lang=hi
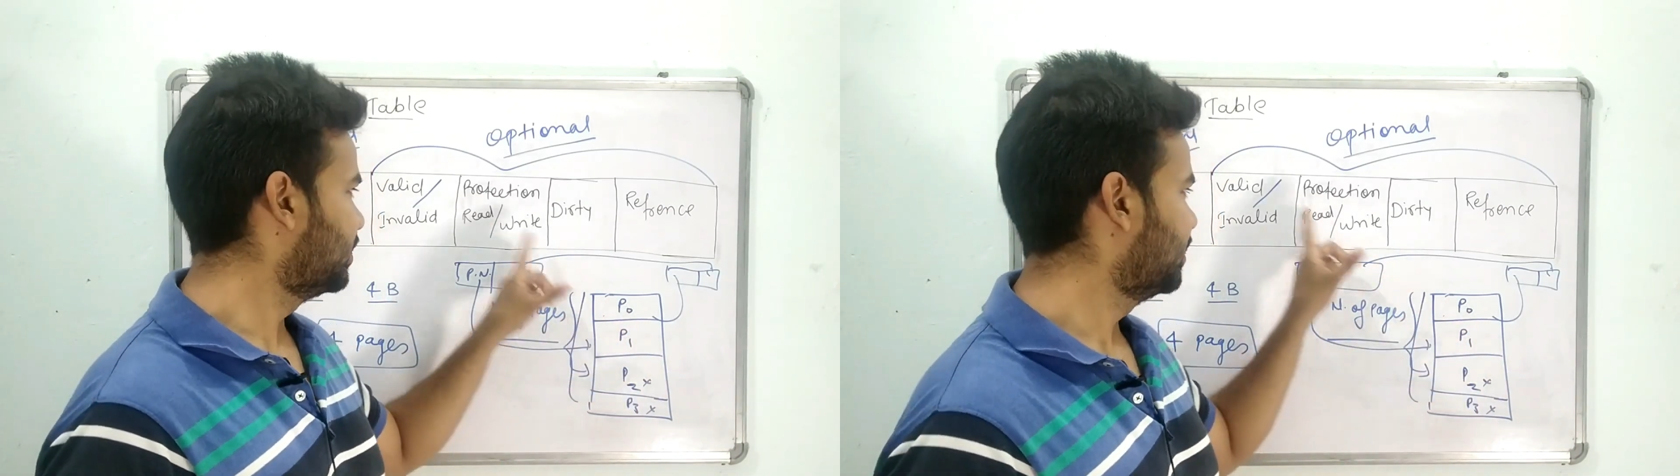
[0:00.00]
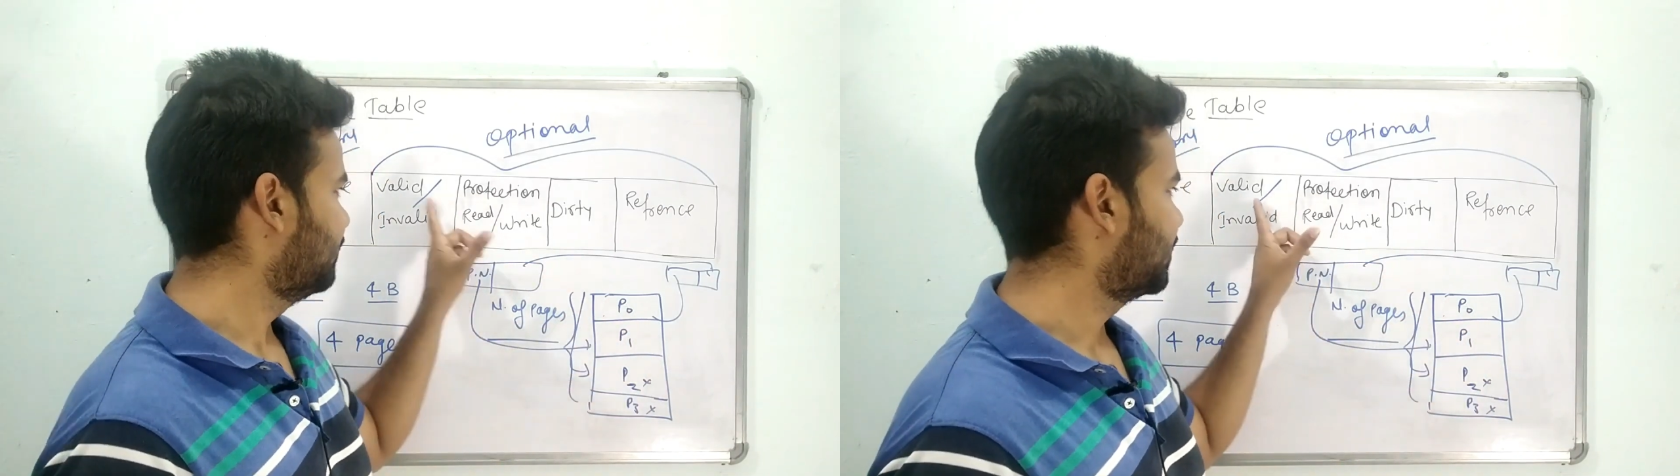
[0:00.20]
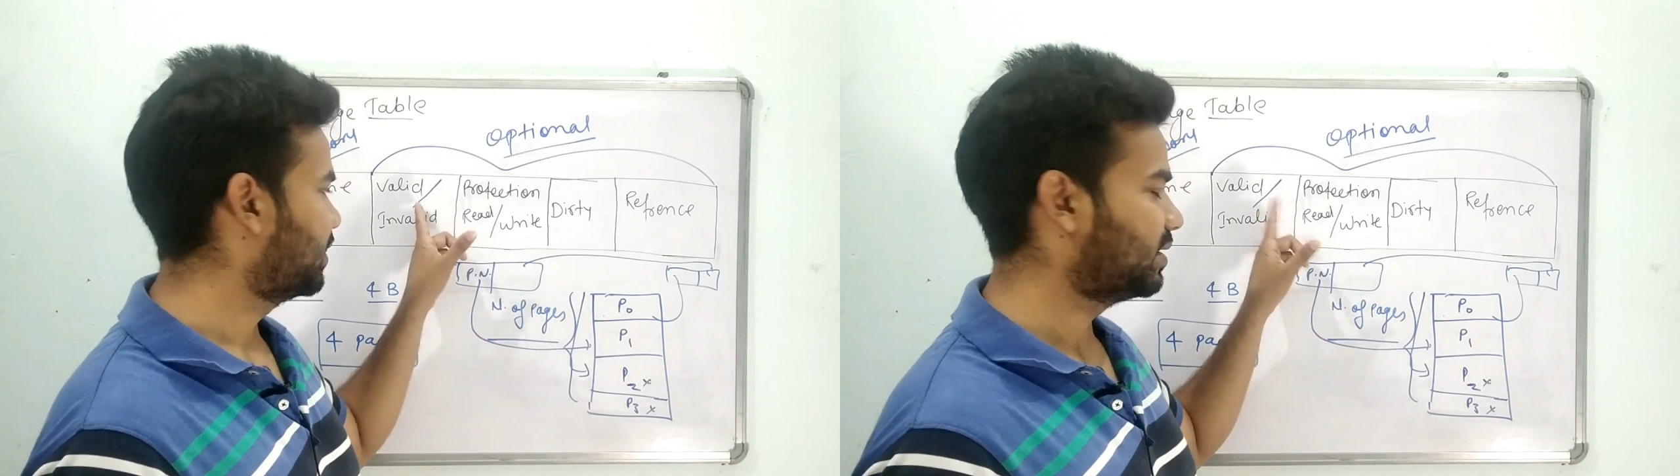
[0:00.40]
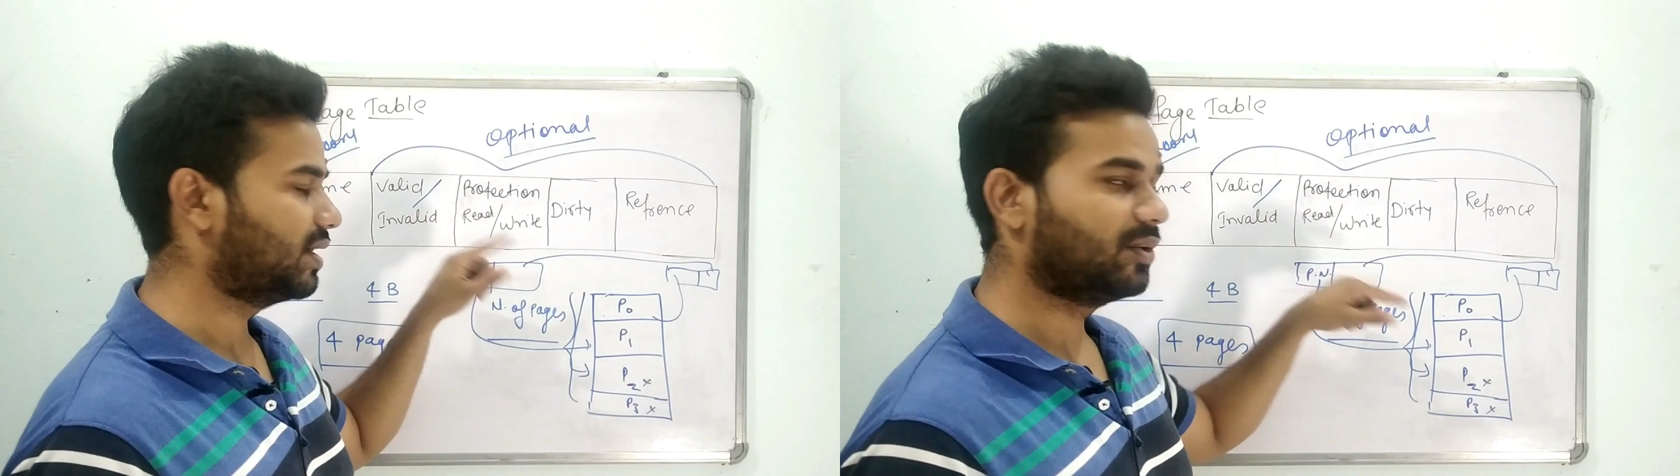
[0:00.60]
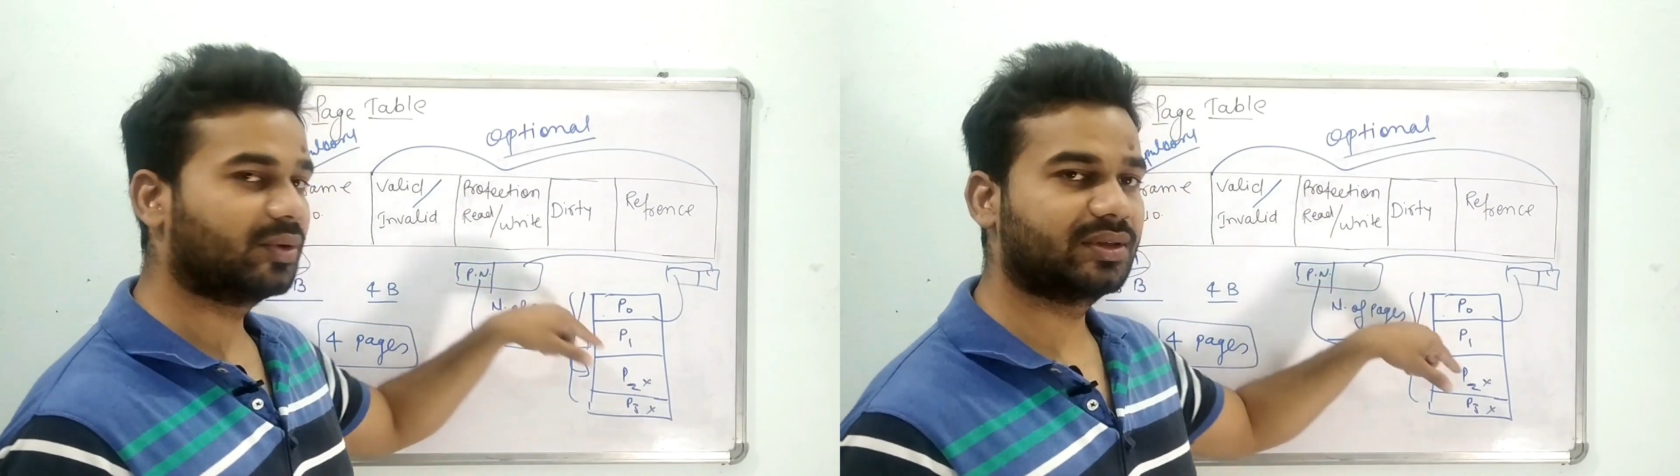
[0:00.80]
ये बिट क्या
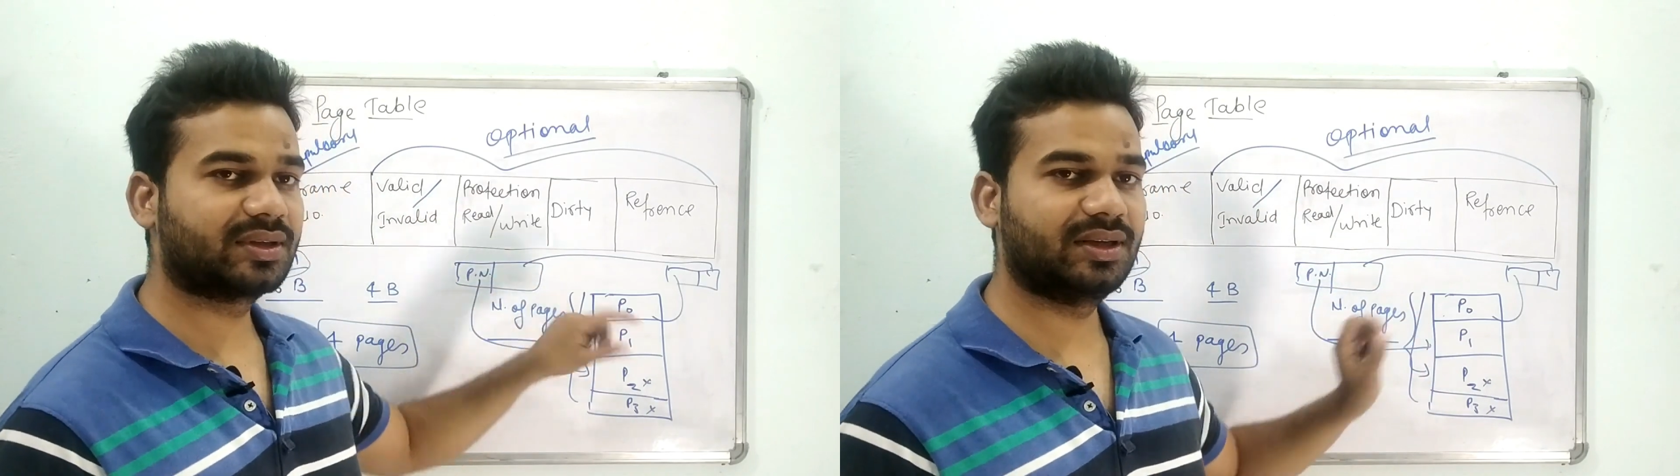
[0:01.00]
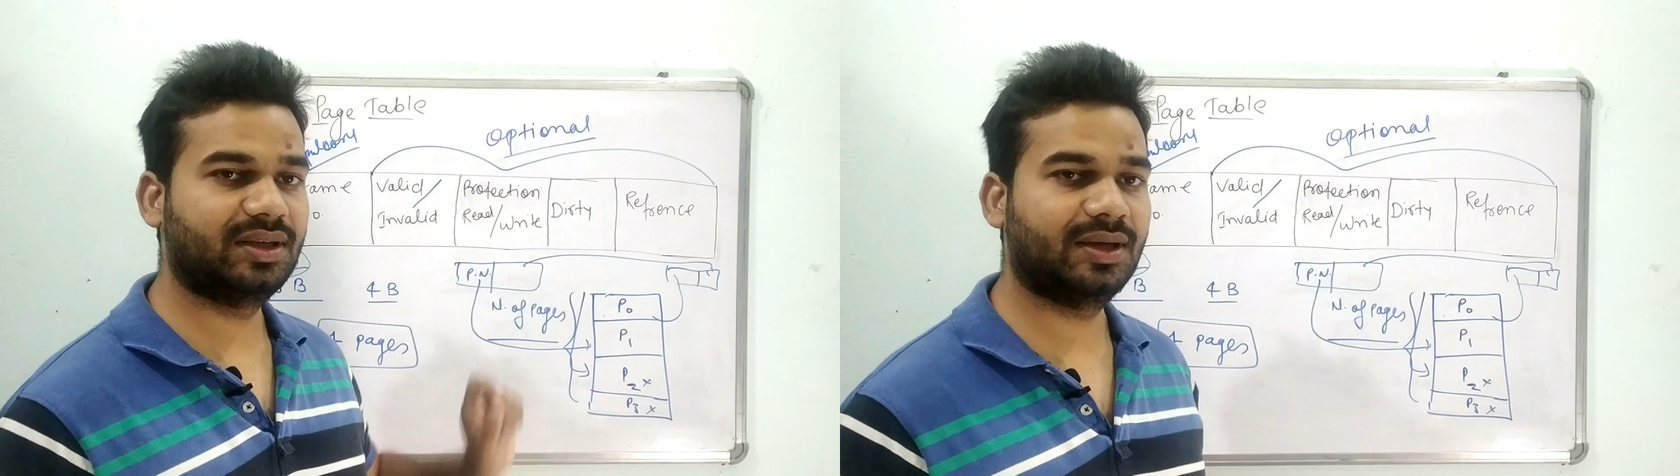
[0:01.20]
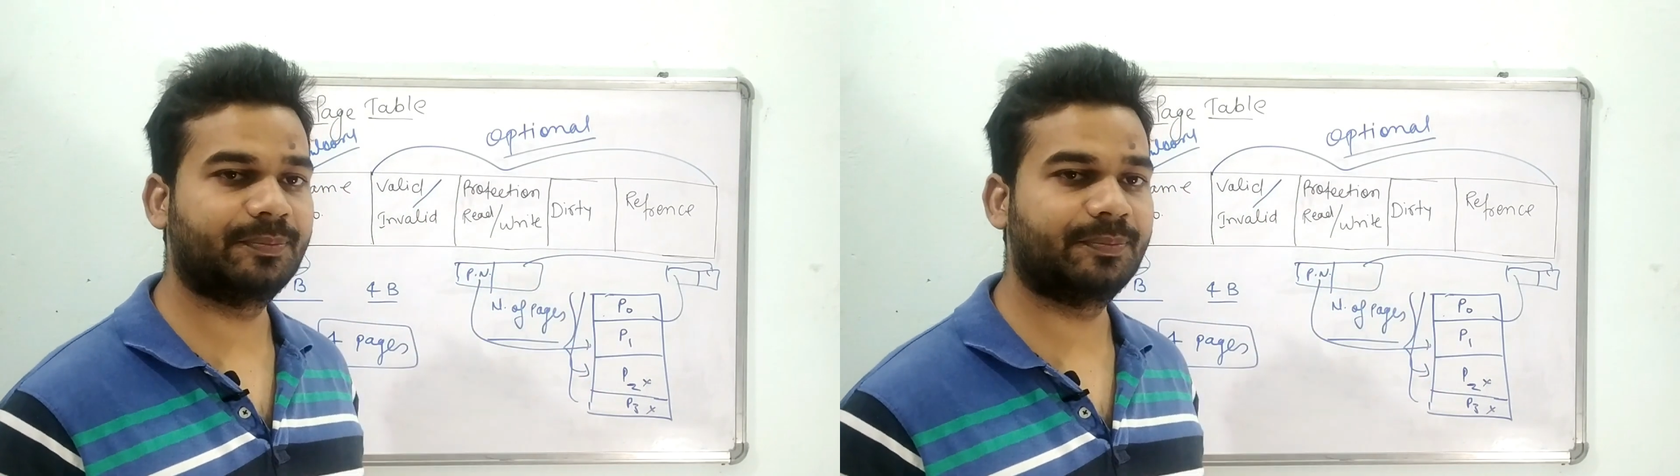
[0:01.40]
सेट होगी इसके लिए